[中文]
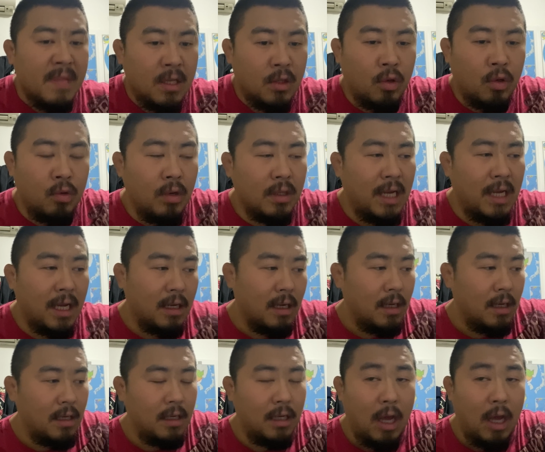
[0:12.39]
通过这
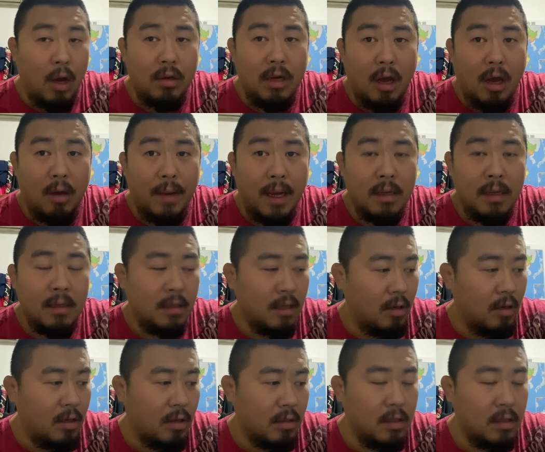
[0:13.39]
个聊一聊吧，聊
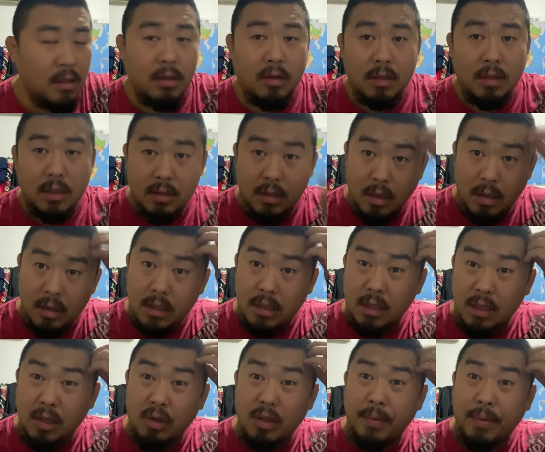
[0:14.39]
聊格斗的事儿，格
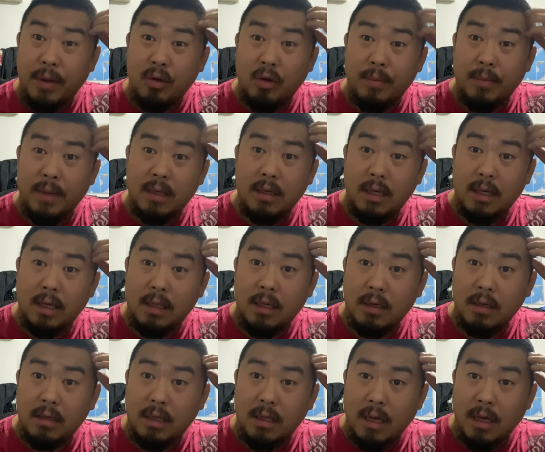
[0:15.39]
斗的朋友们可以
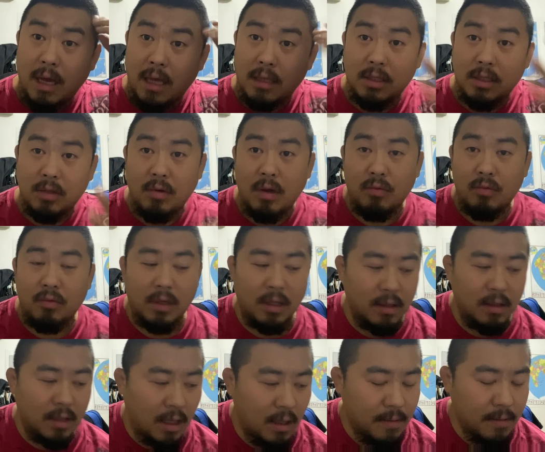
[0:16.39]
听一听啊，喜欢武林
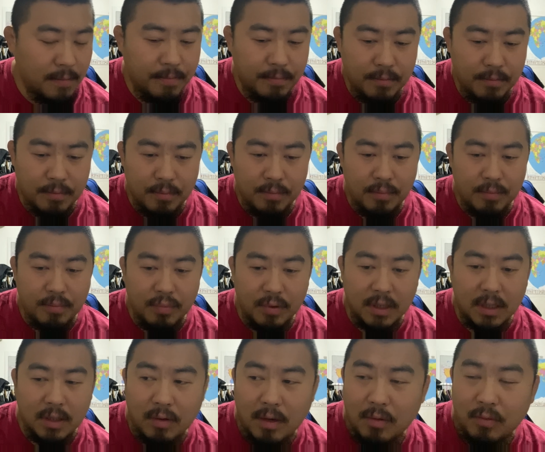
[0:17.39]
的，不
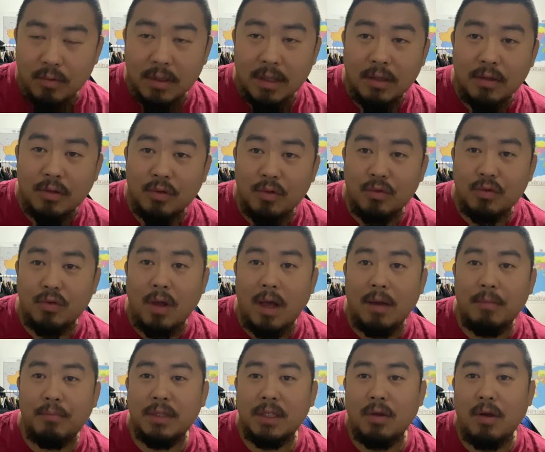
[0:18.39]
喜欢武的就算，了，
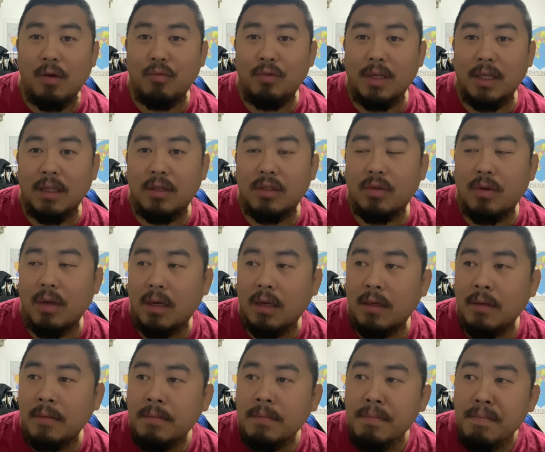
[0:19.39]
不喜欢武林的算了。
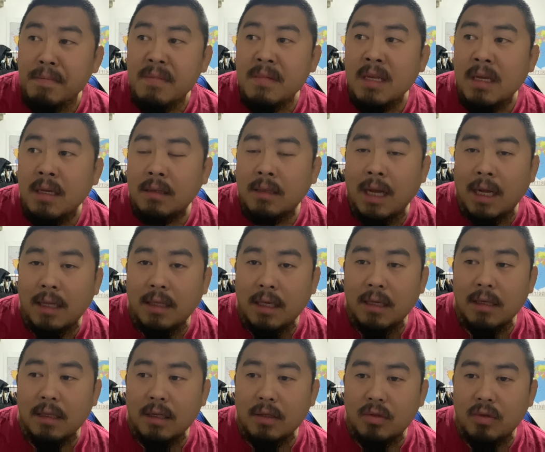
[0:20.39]
大
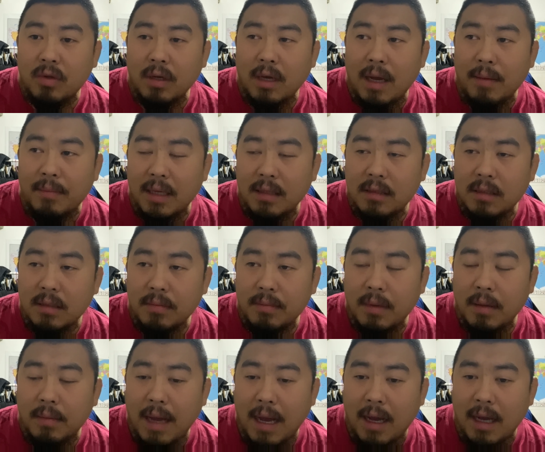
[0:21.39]
帝呢，对哈马切
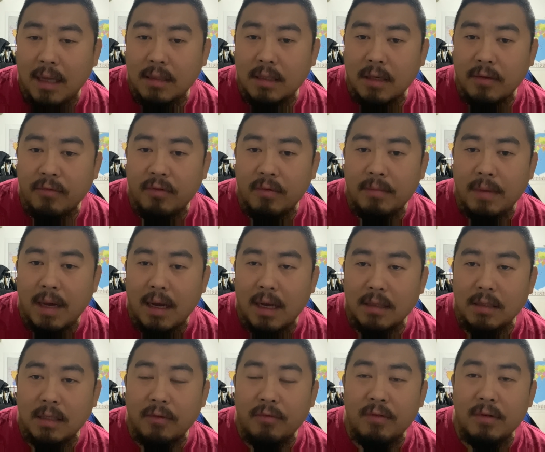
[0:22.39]
马马哈切夫，马哈
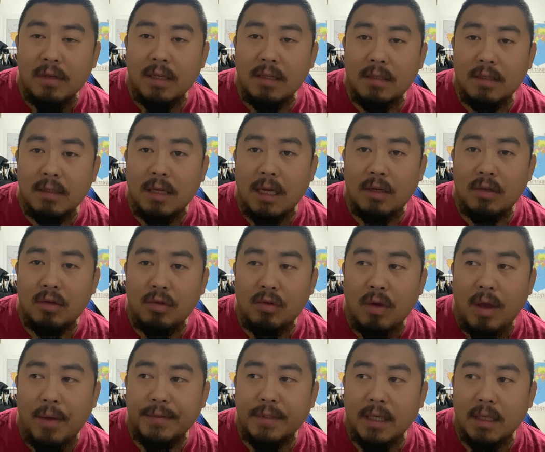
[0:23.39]
切夫呢，现在是
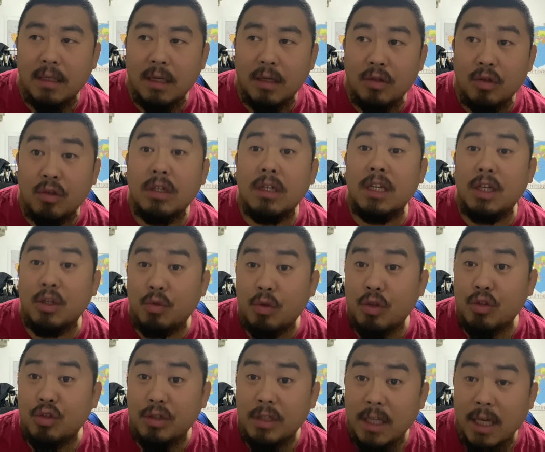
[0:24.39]
UFC 的，就是可以说
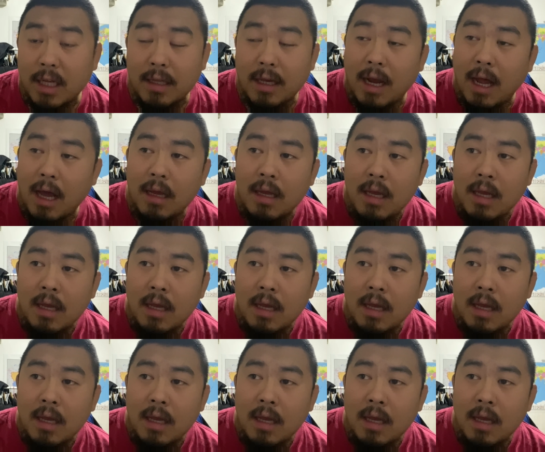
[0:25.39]
世界的了。